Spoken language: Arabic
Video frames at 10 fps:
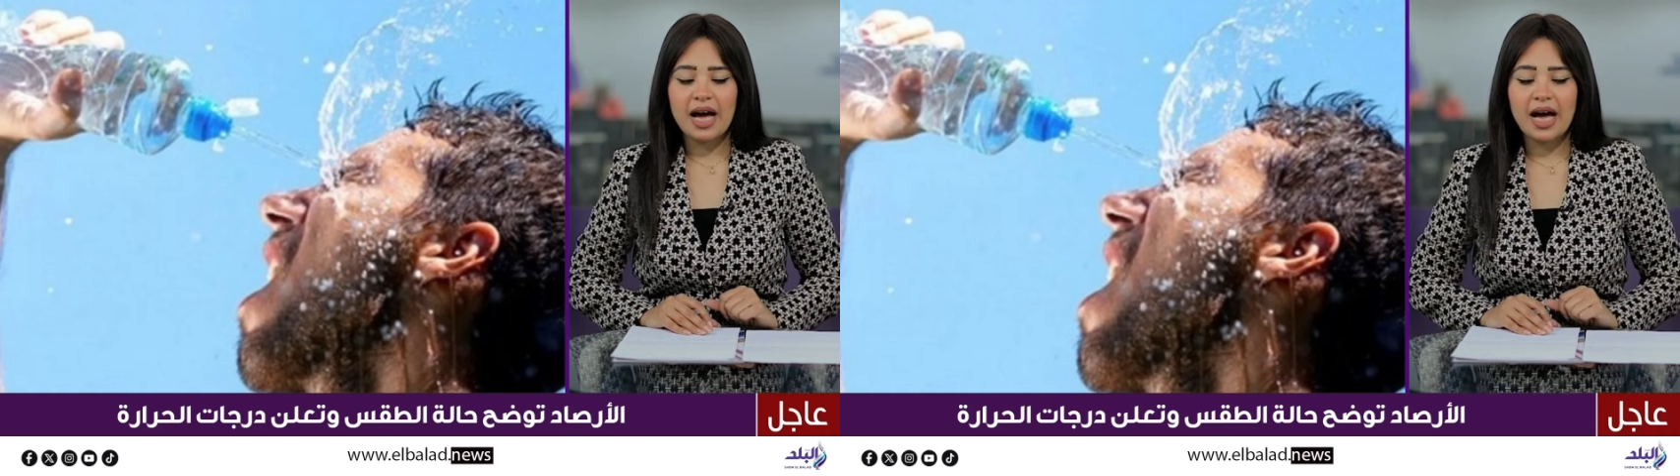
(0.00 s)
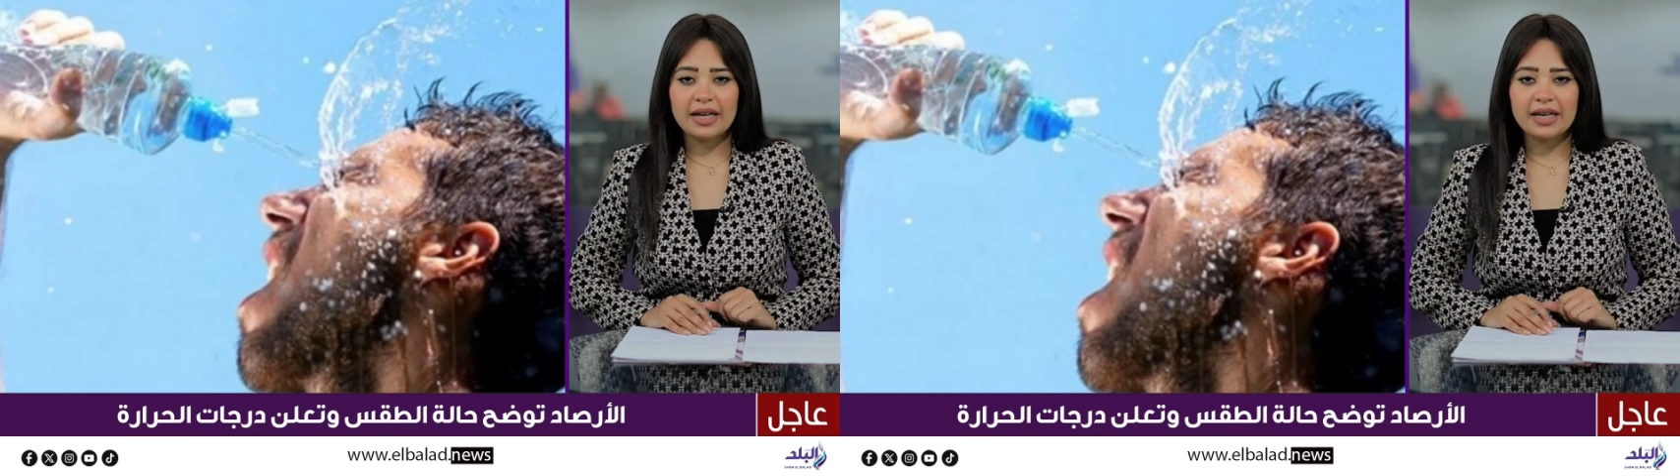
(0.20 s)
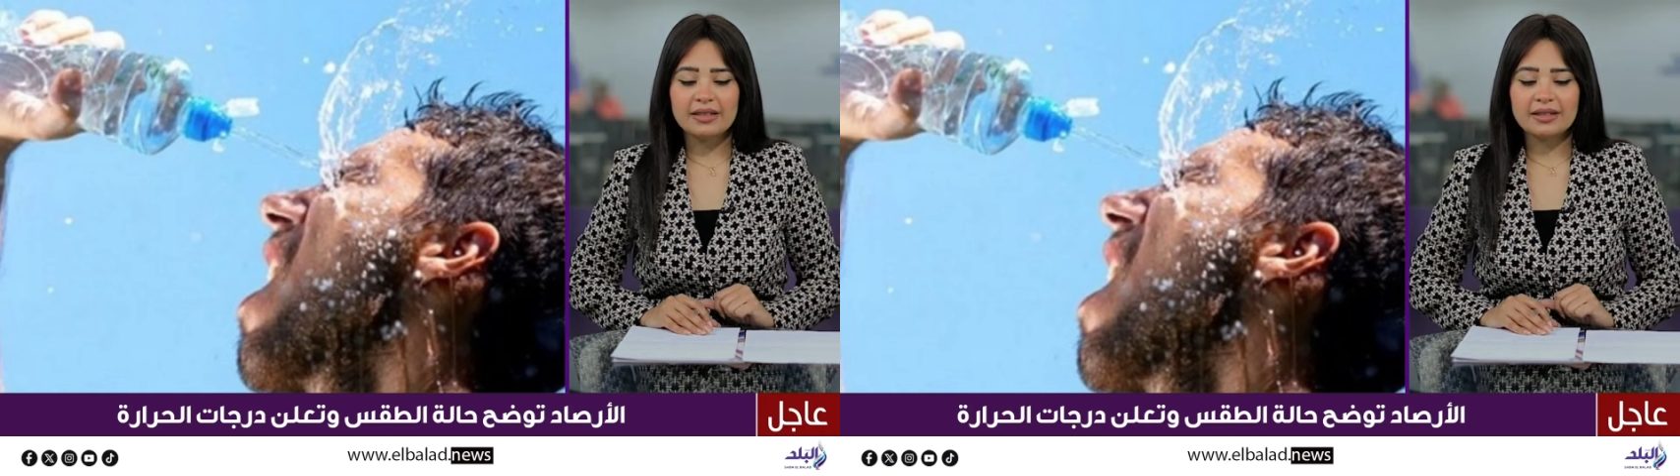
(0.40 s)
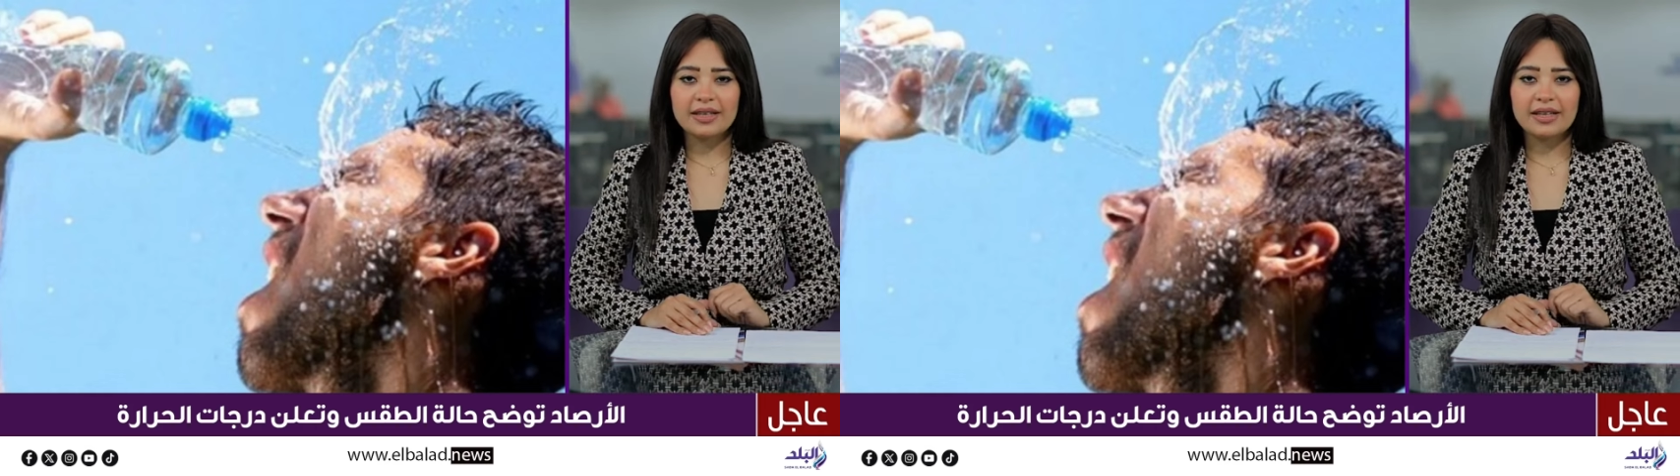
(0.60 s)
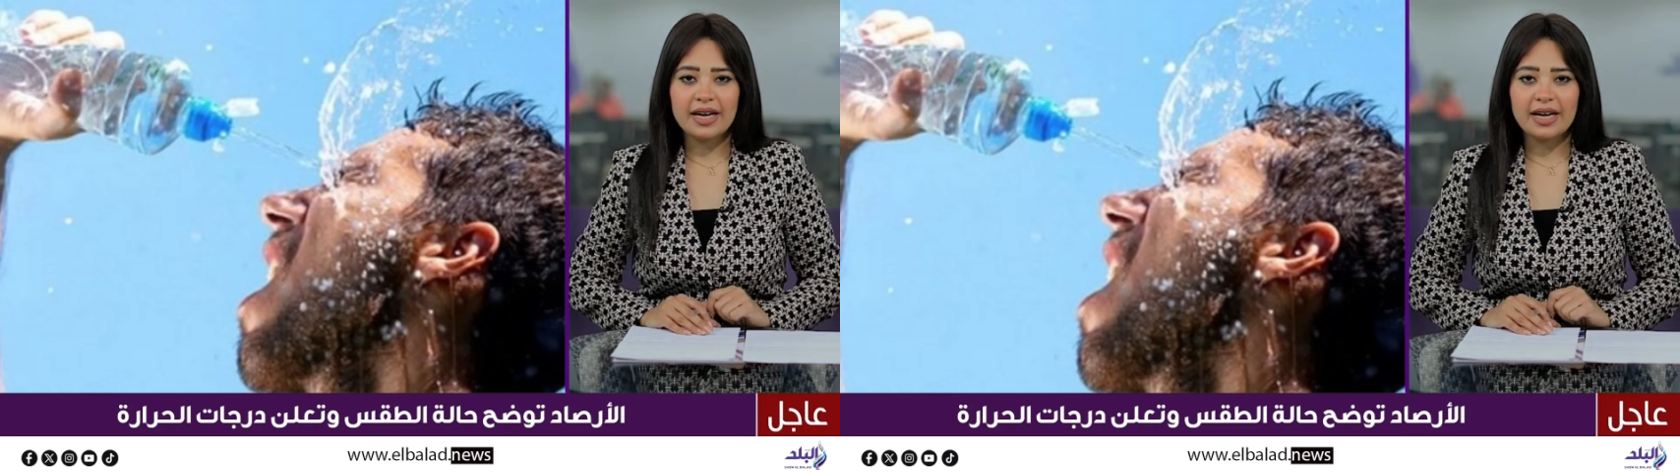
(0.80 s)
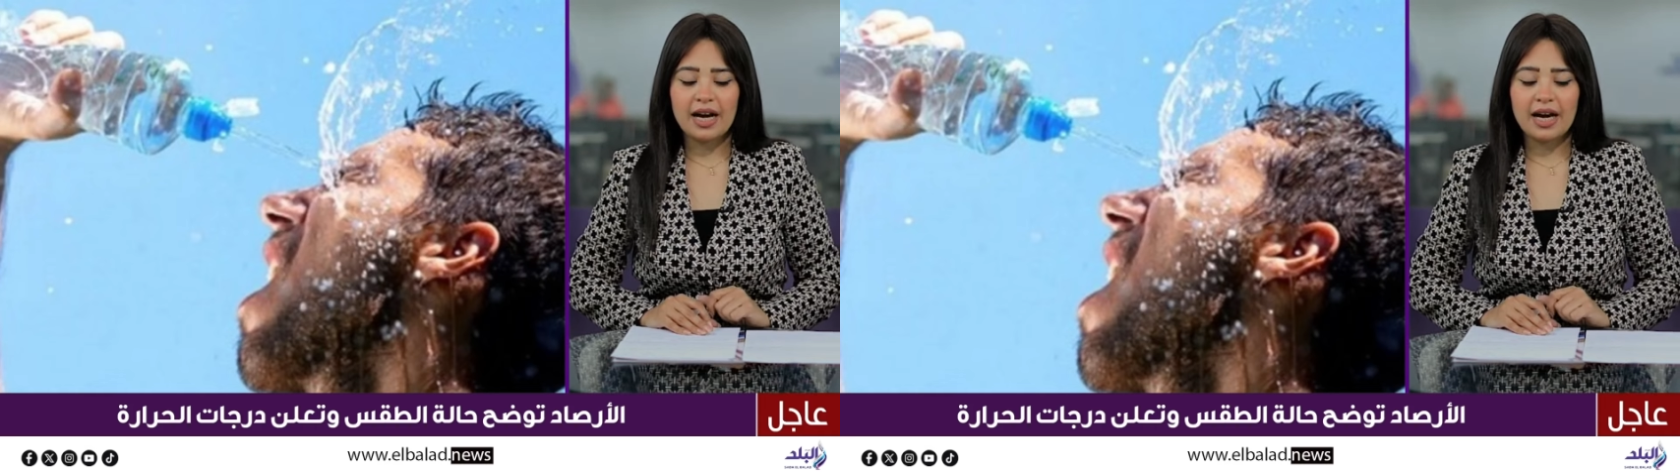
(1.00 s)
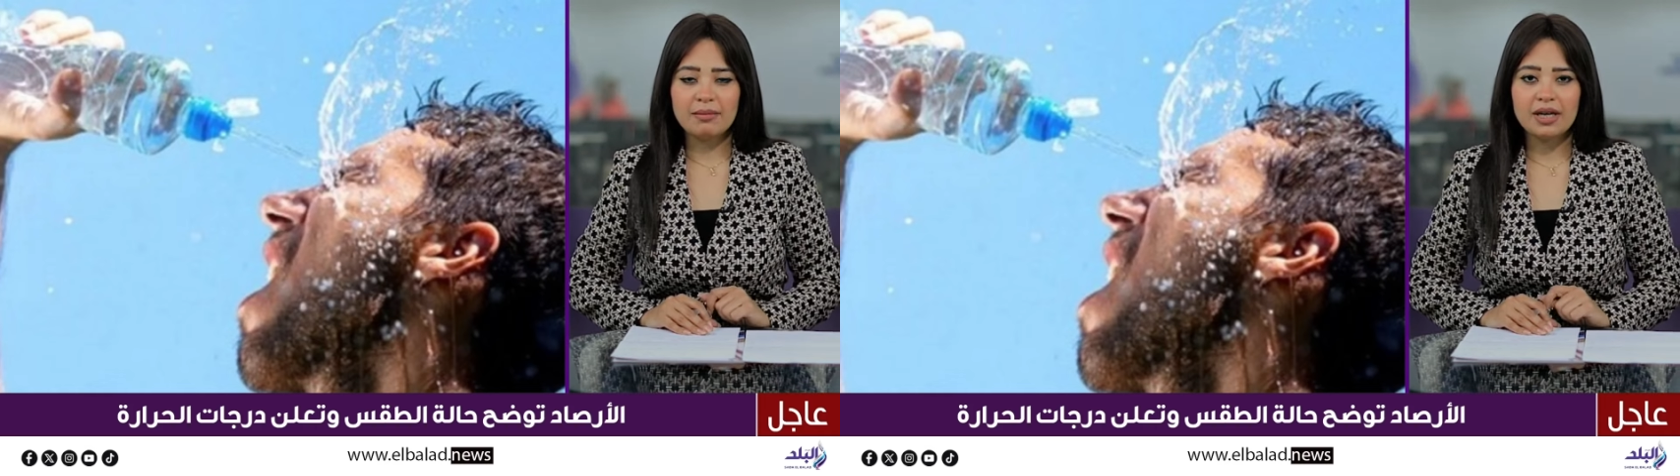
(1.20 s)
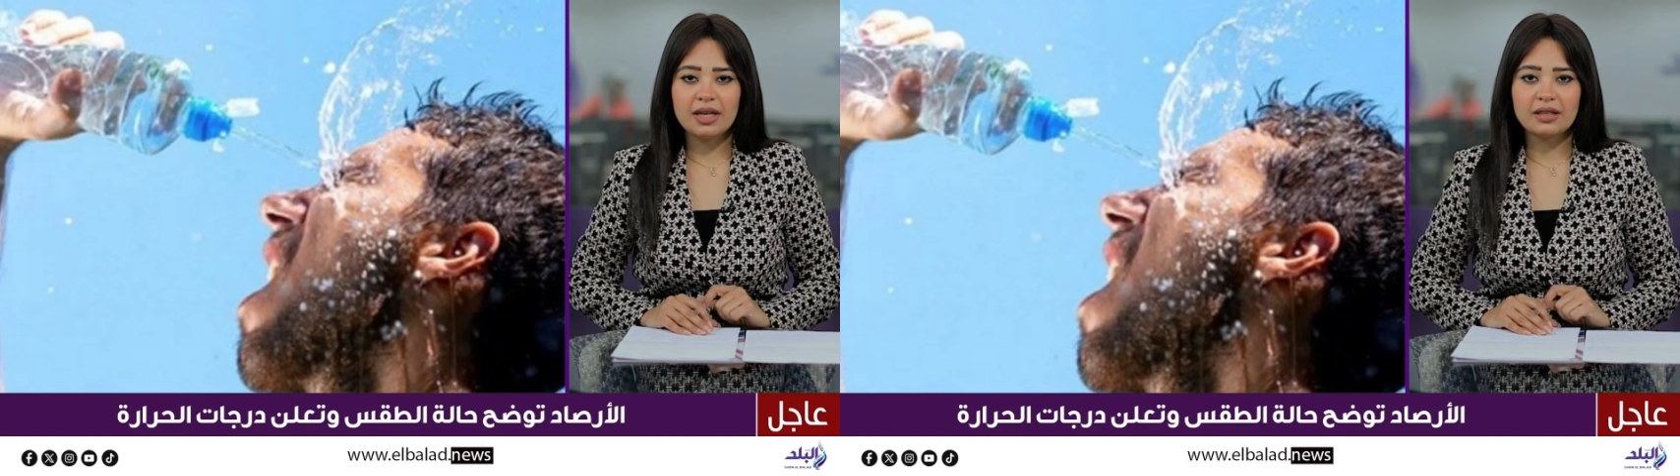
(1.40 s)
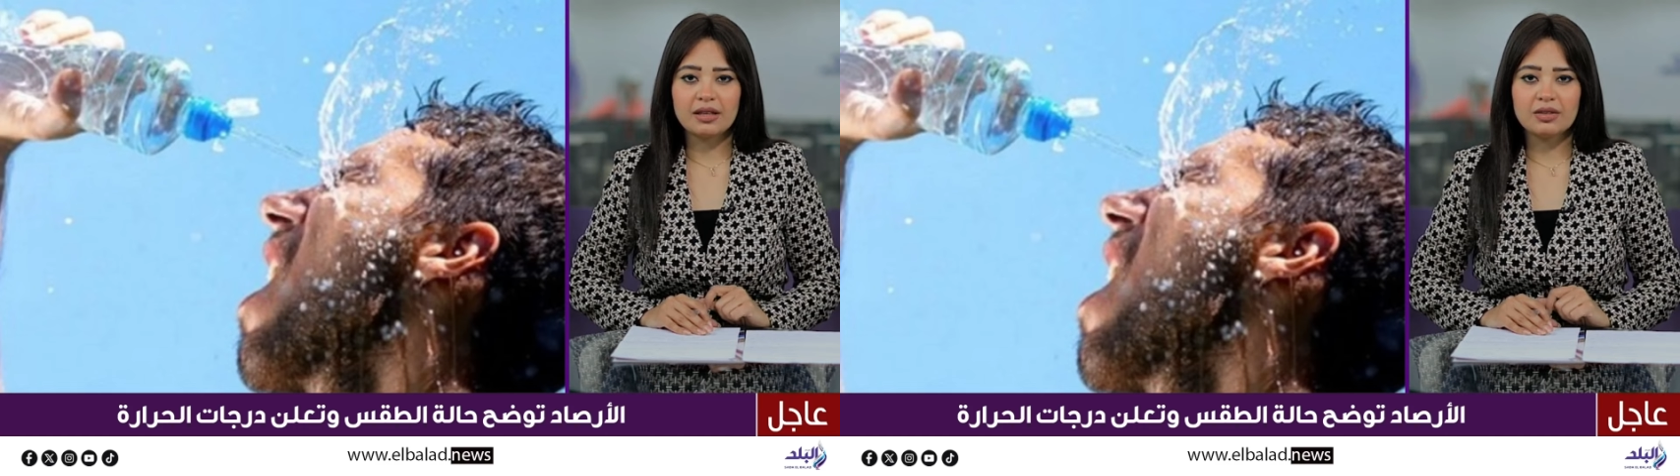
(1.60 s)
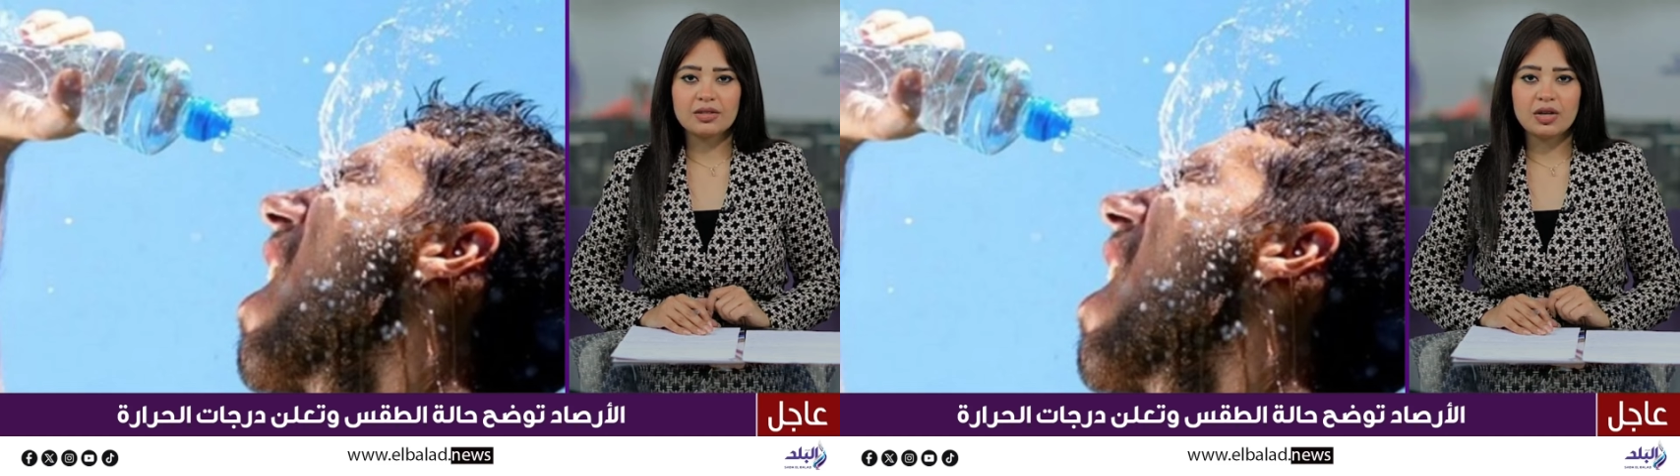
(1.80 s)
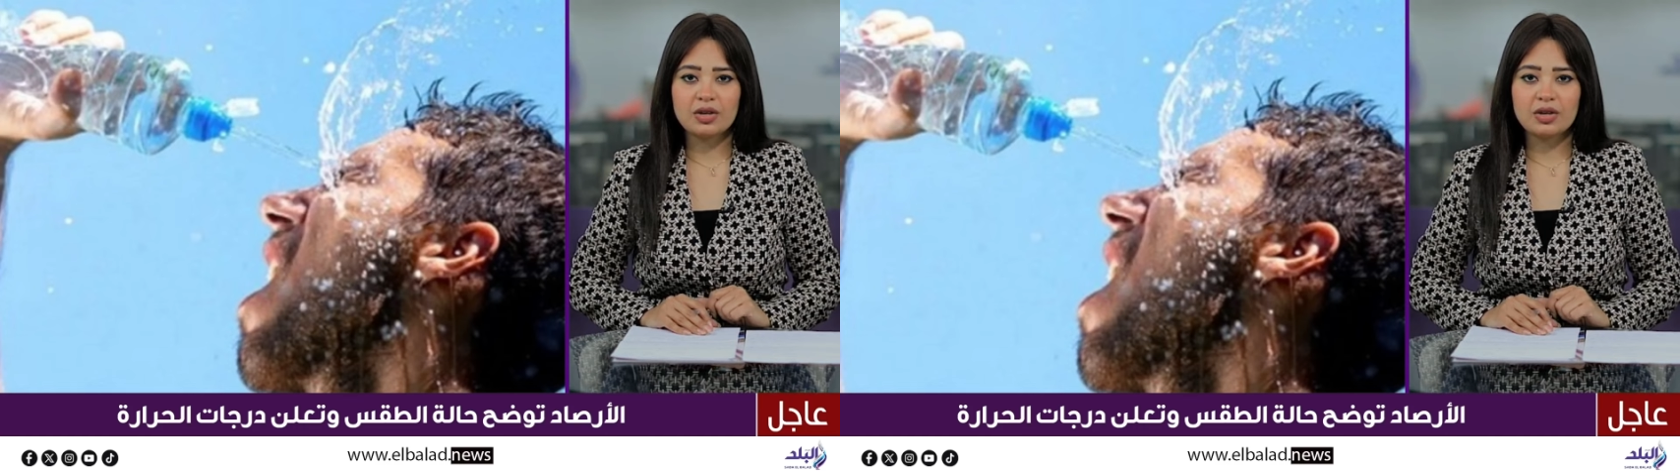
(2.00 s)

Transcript: أعلنت الهيئة العامة للأرصاد